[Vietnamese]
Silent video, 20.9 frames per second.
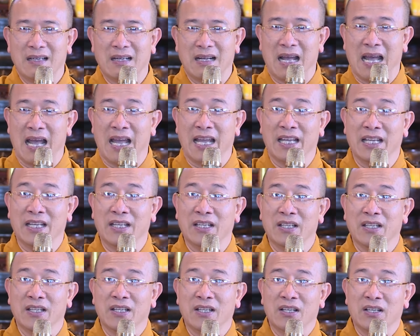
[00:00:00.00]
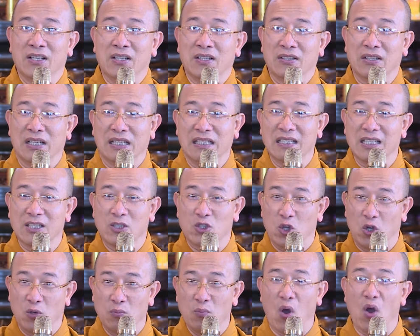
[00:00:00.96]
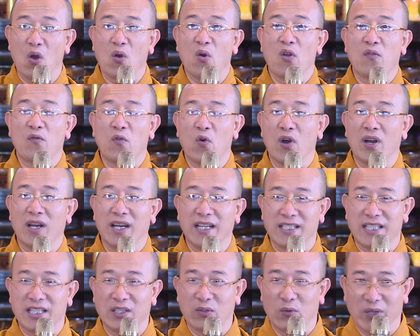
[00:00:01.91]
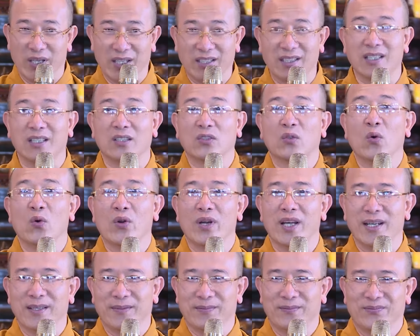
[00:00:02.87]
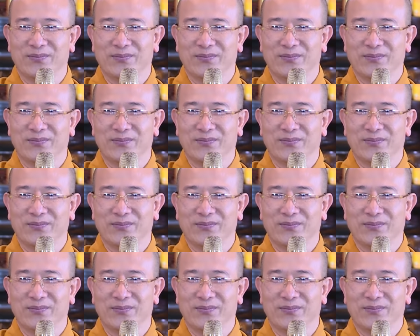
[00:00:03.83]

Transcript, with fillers: Ngài tính là trốn bỏ ngôi vua lên trên núi Yên Tử tu đó